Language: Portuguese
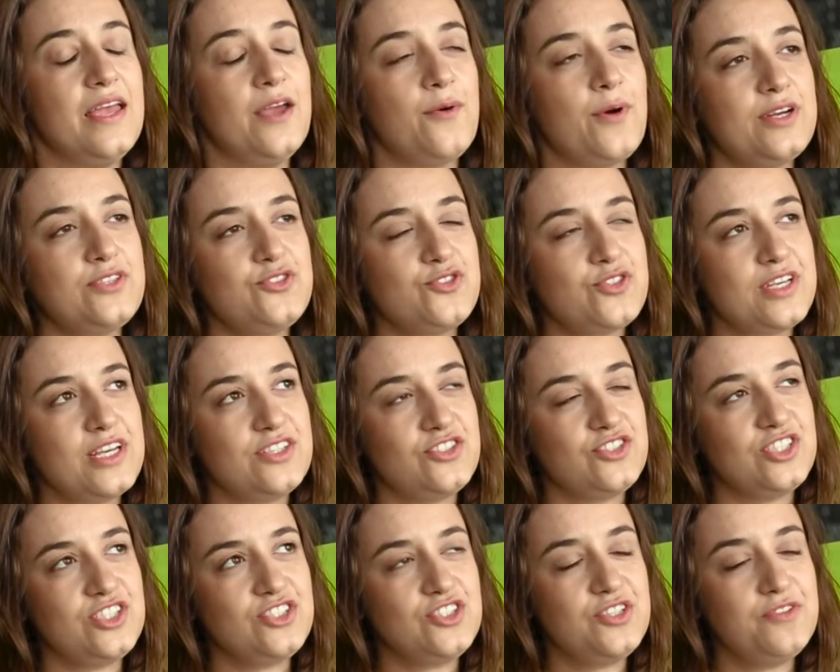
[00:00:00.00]
Eu acho que a
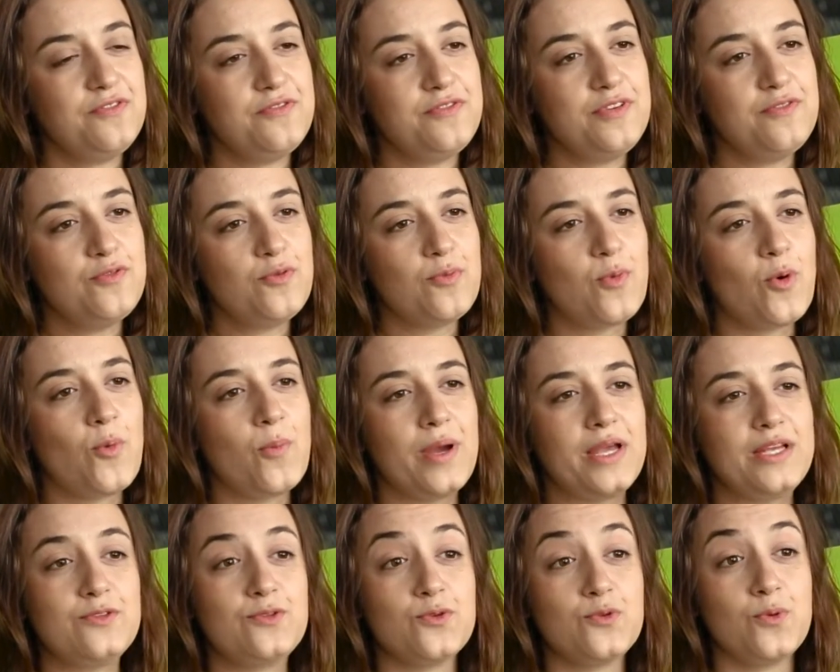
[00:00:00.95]
gente vive um
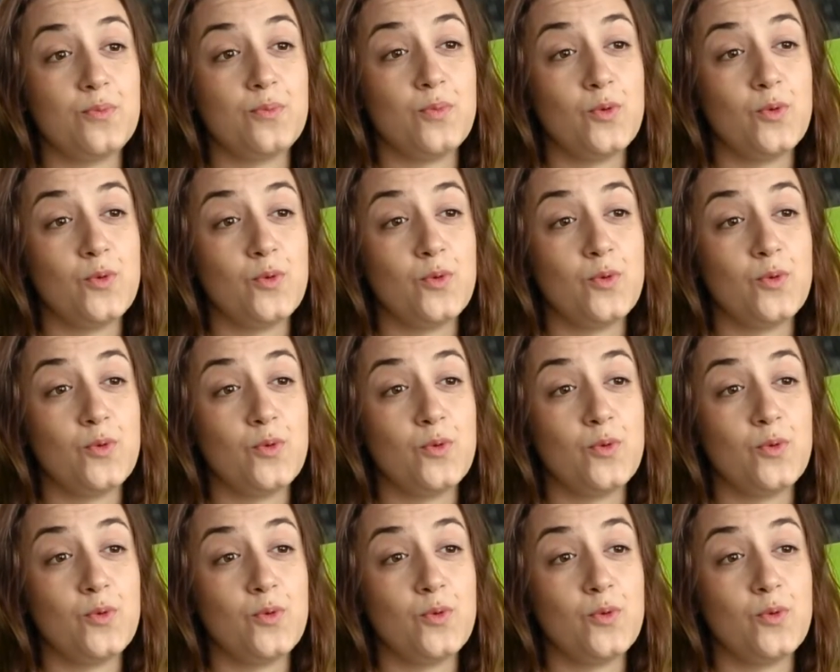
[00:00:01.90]
momento do